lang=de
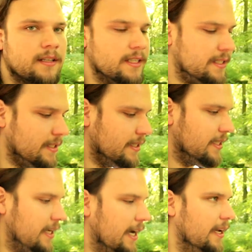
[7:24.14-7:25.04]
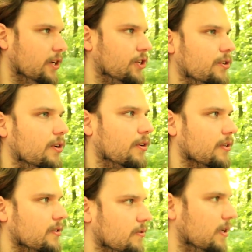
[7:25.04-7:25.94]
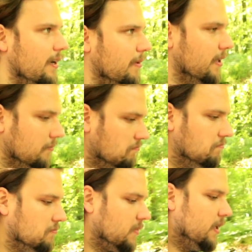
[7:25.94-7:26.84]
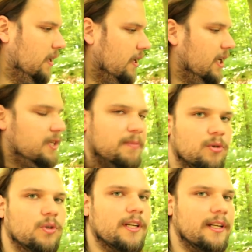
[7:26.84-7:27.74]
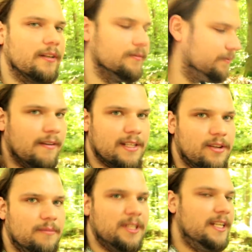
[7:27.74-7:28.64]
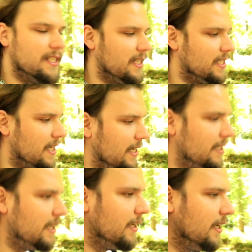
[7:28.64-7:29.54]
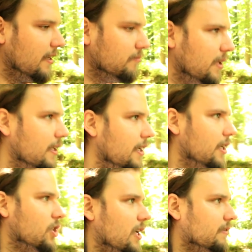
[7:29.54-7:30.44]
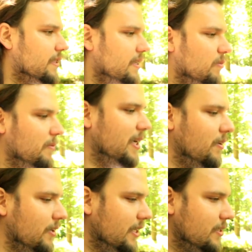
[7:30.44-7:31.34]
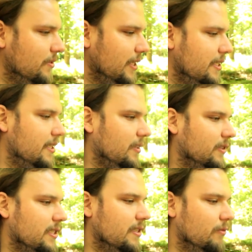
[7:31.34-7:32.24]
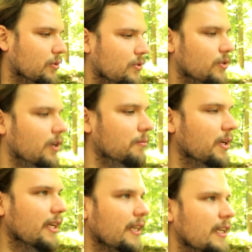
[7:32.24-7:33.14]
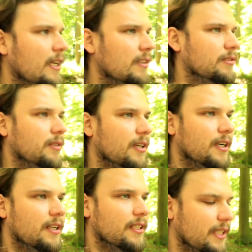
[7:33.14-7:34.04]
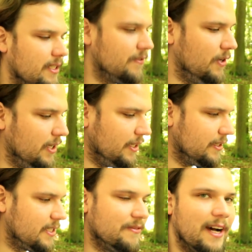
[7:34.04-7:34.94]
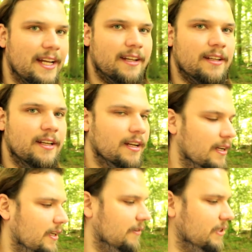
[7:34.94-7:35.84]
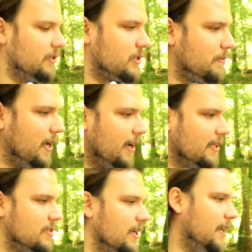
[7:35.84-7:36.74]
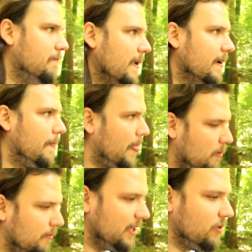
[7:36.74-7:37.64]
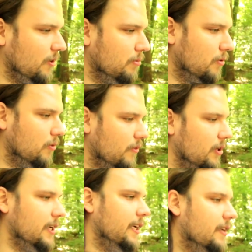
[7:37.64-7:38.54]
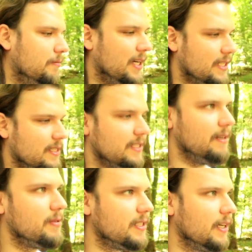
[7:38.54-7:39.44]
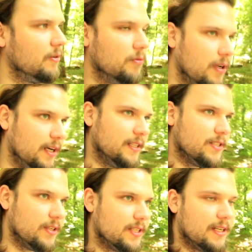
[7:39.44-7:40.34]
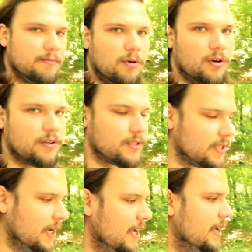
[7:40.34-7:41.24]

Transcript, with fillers: Nicht, dass ich die Keiler störe oder so, aber ich bin guter Dinge. Was kommt in nächster Zeit? Ähm, ich schaffe es im Moment noch nicht so richtig auf das Niveau zu kommen, für jedes Wochenende zwei Videos parat zu haben. Ja? Im Moment kommt pro Wochenende meistens Samstag oder halt Sonntag morgens